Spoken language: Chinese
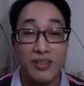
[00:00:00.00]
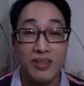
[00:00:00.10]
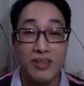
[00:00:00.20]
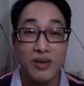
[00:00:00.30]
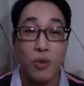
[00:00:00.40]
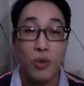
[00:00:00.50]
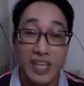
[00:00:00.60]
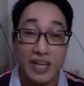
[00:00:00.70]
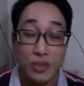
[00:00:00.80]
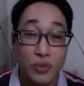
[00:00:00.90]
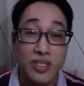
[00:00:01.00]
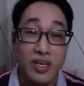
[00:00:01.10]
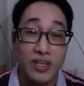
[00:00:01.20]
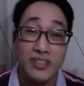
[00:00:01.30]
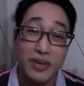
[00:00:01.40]
我讲出去
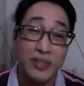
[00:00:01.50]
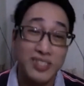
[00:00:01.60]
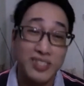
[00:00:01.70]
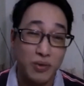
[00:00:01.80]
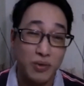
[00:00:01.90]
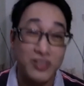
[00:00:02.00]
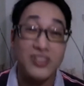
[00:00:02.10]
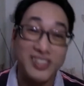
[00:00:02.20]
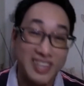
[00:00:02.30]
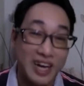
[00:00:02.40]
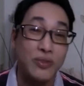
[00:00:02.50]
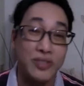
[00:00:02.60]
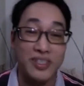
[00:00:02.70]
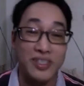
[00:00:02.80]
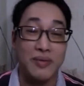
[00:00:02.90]
啊，人家讲我是笑
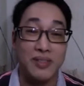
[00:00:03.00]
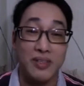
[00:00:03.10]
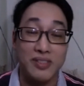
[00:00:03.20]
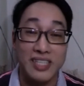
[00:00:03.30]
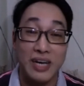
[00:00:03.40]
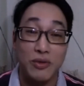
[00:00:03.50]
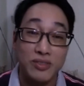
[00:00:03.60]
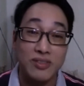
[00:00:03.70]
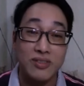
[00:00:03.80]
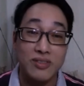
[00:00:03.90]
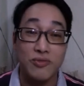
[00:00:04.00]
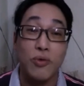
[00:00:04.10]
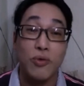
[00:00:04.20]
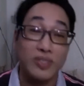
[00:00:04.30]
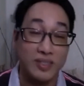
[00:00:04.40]
的，你知道吗？那笑是
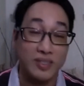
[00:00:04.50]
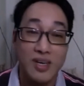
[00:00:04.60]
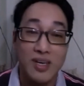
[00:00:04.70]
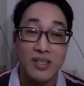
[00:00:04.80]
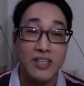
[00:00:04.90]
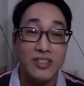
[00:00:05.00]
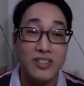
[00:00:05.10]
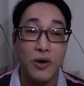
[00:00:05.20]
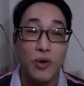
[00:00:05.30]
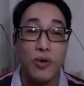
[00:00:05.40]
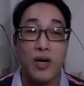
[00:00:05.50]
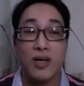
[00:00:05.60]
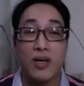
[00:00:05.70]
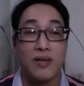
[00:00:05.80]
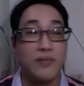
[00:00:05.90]
疯了。那时候
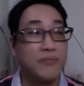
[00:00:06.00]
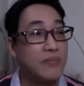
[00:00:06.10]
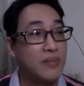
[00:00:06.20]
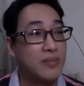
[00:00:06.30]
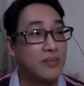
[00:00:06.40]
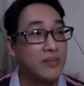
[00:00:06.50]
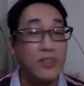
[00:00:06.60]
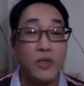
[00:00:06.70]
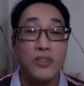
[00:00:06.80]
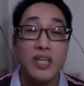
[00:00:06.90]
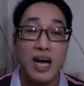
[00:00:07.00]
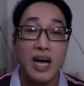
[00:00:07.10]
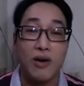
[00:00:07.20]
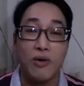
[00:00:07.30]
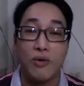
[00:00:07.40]
啊，那时候是刚
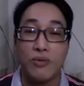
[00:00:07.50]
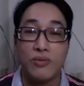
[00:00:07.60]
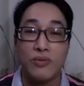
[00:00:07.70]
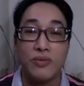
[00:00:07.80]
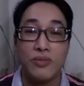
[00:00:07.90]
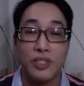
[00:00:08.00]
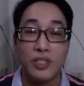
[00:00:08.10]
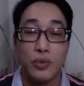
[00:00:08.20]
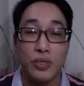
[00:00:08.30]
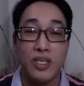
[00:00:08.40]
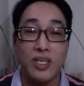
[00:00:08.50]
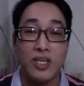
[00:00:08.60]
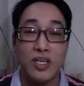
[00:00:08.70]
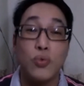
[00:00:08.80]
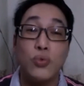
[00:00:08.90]
好。有一
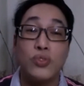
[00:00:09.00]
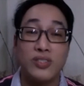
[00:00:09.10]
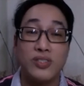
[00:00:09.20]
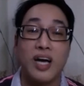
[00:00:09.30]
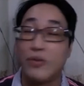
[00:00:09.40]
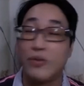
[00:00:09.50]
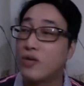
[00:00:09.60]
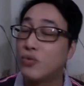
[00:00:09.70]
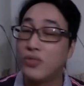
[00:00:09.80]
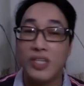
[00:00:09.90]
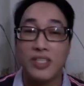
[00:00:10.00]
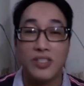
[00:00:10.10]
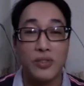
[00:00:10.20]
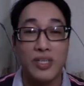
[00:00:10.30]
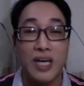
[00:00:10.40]
个故事了，有一个故事，那
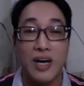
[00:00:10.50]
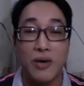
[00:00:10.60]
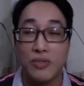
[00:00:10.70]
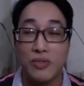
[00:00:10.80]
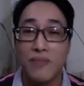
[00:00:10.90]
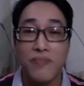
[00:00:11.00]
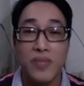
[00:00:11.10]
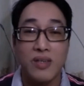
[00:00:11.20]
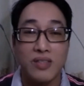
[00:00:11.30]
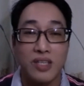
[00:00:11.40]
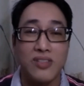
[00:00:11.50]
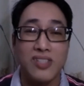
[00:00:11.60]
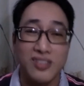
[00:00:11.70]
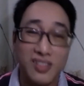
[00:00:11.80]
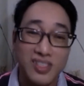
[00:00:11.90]
时候是刚好是，也是
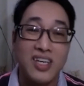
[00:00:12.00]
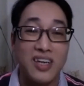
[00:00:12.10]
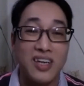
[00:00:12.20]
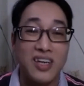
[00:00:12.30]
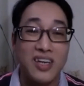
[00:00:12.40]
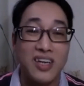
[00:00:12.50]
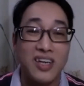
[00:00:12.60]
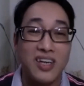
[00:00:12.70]
讲是天意了，